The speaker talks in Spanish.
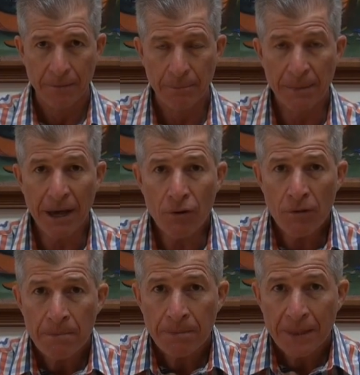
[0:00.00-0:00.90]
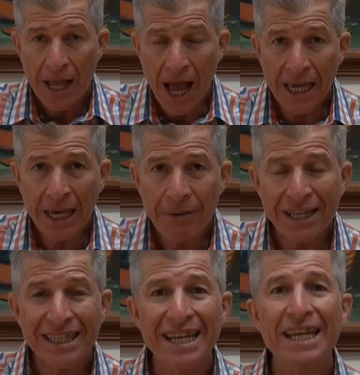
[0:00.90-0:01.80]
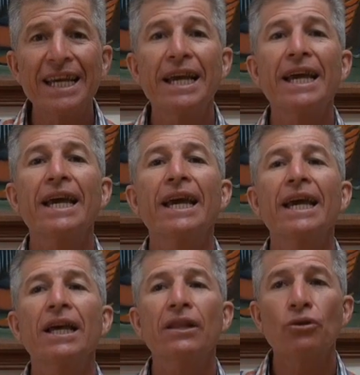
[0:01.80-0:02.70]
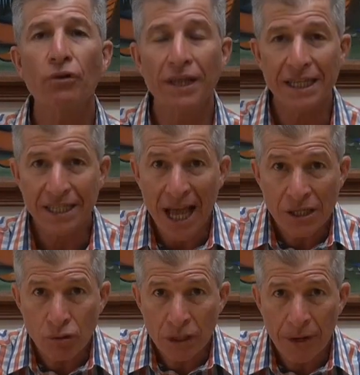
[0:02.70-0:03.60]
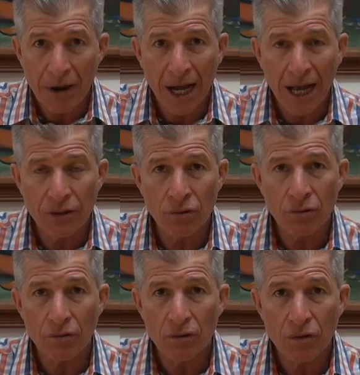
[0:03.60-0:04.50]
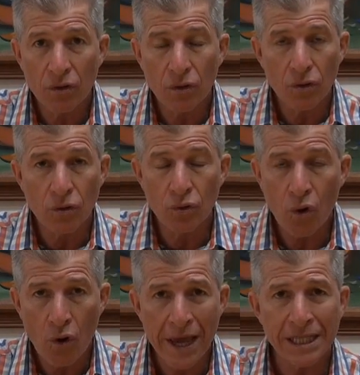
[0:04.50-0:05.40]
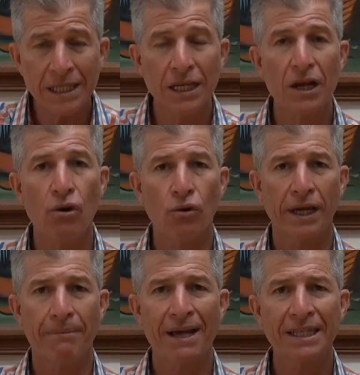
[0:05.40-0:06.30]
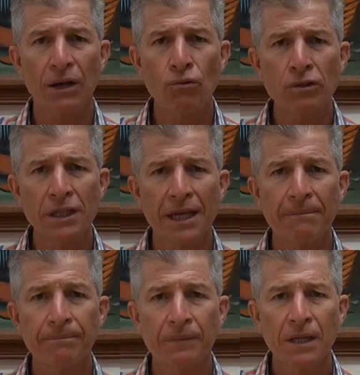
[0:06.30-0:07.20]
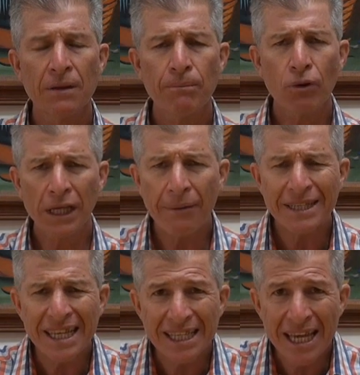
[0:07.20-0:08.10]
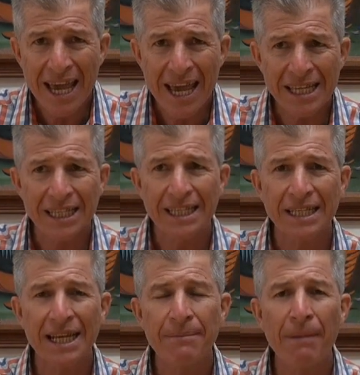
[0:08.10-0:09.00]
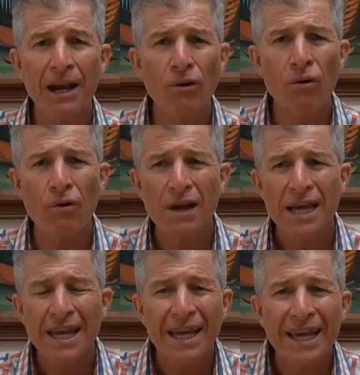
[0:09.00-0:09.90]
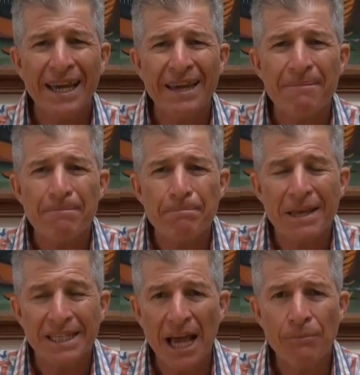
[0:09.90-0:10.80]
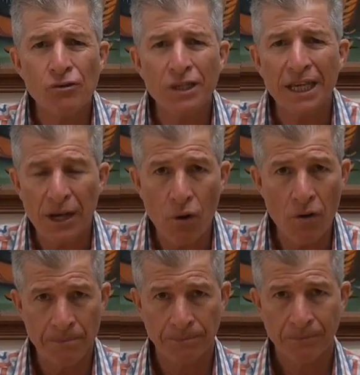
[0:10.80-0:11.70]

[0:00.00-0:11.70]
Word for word: Primero, hay que ver si donde estás tú trabajando no es lo que más te guste. Porque a veces sí es, sin embargo, eh, pensamos que no,